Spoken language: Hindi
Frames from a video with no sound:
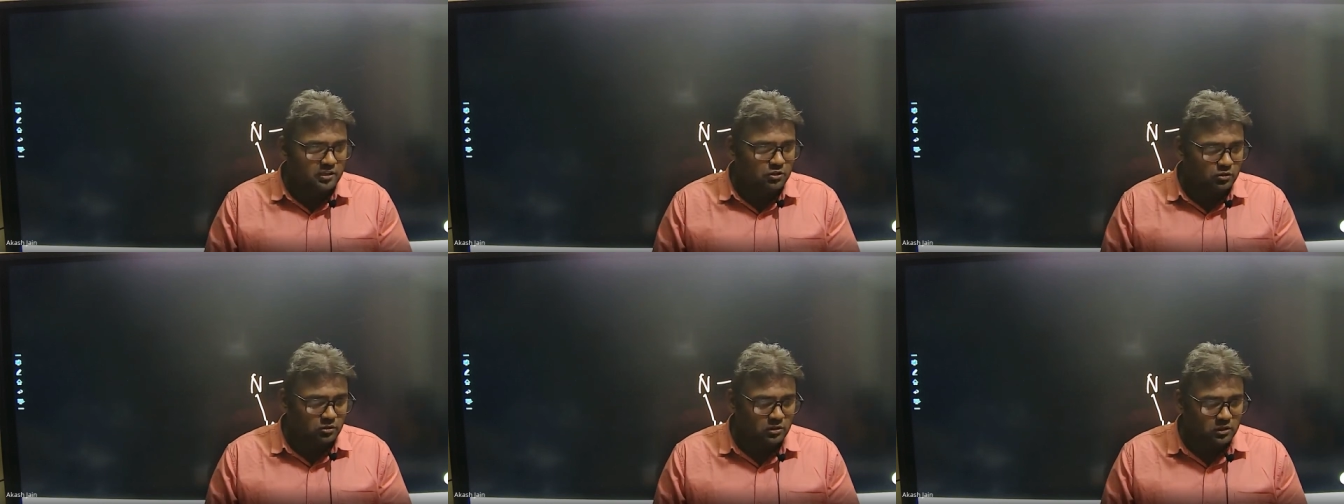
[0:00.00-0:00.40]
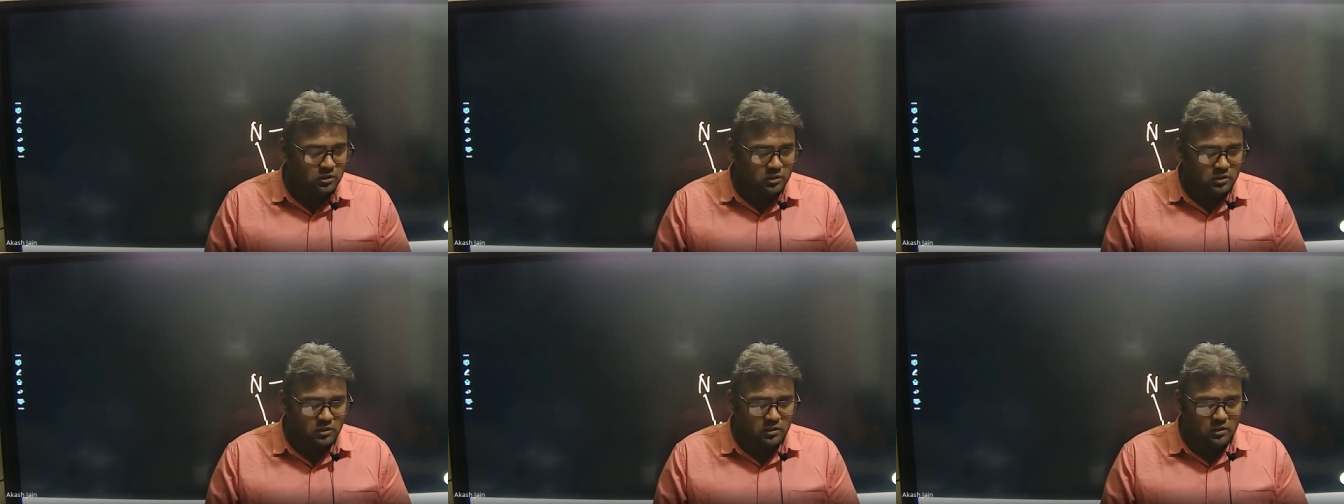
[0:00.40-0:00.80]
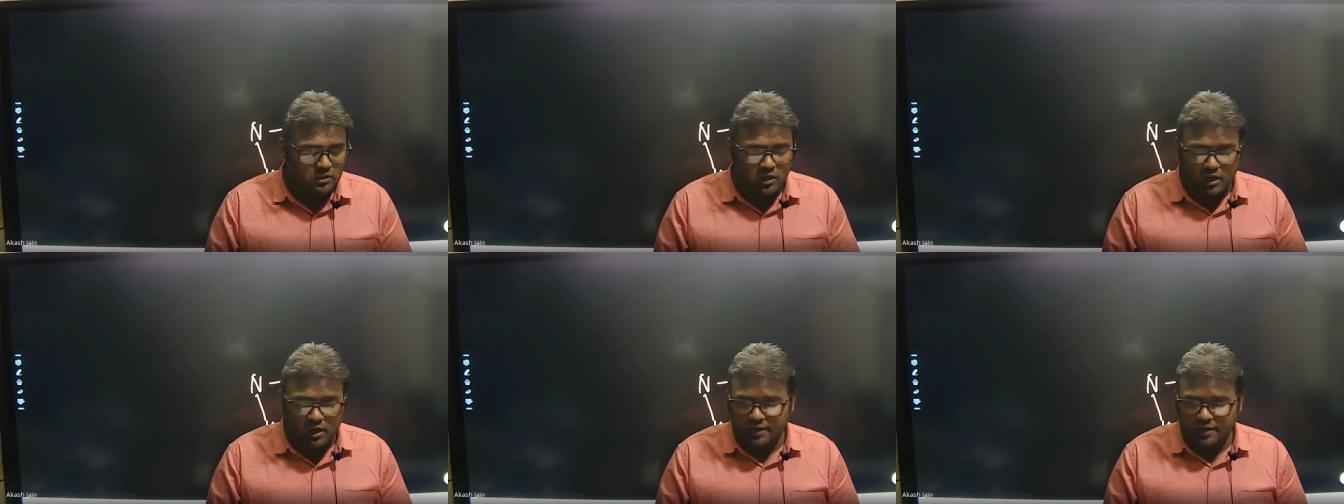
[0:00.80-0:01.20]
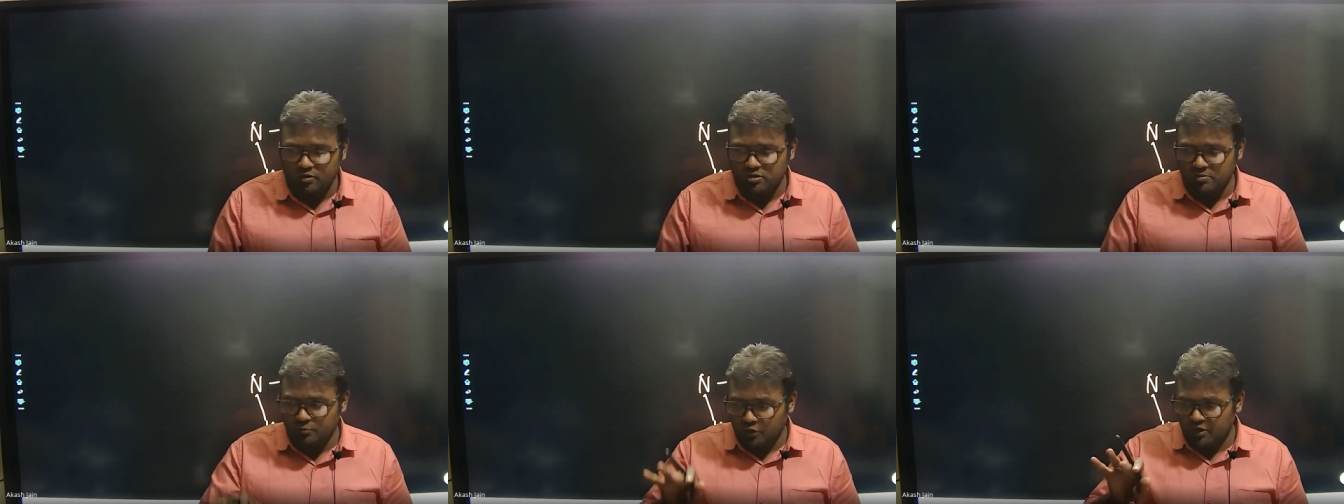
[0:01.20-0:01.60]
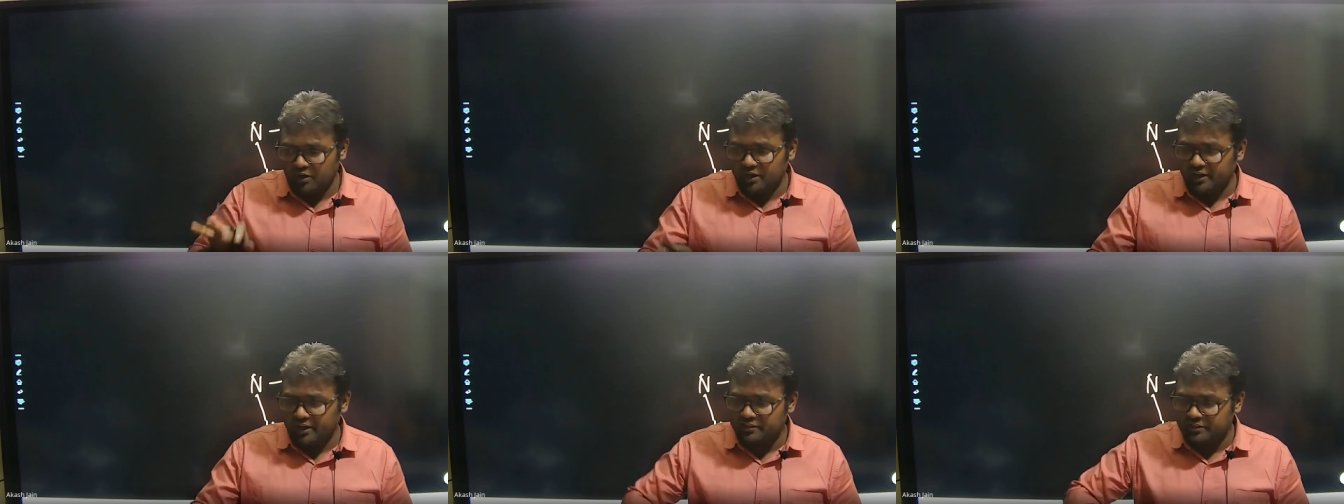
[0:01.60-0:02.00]
तो हाइड्रोजन बॉन्ड
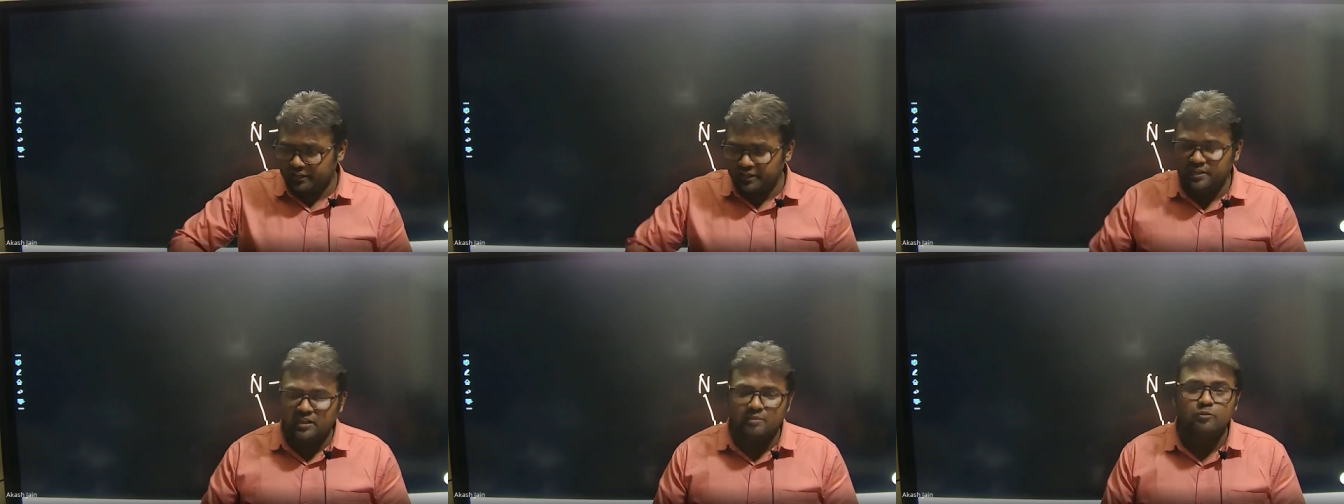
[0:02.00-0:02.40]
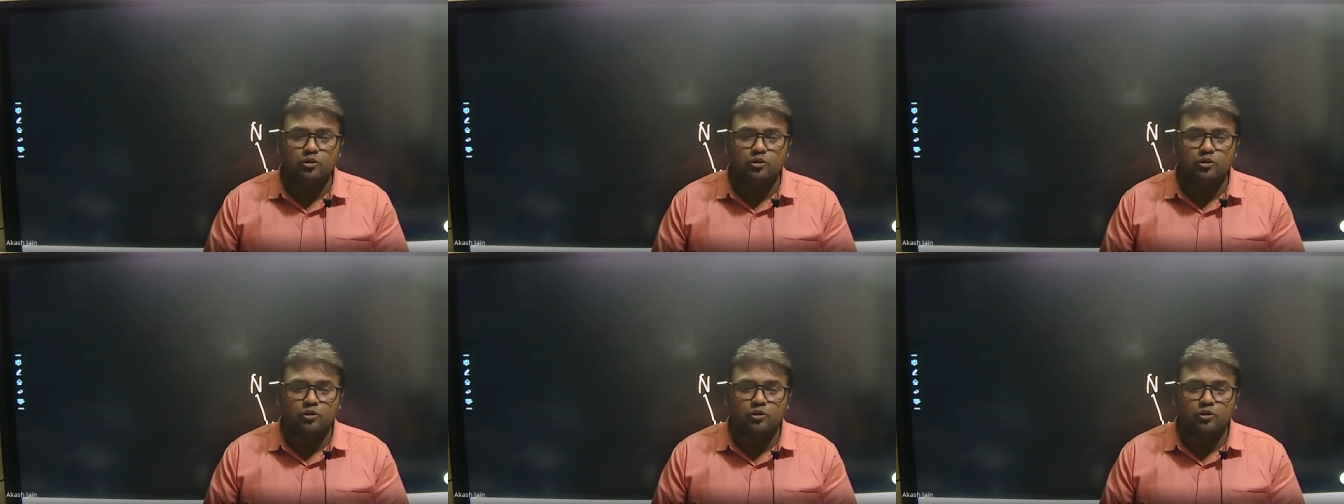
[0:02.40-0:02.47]
का एक्सटेंट कम हो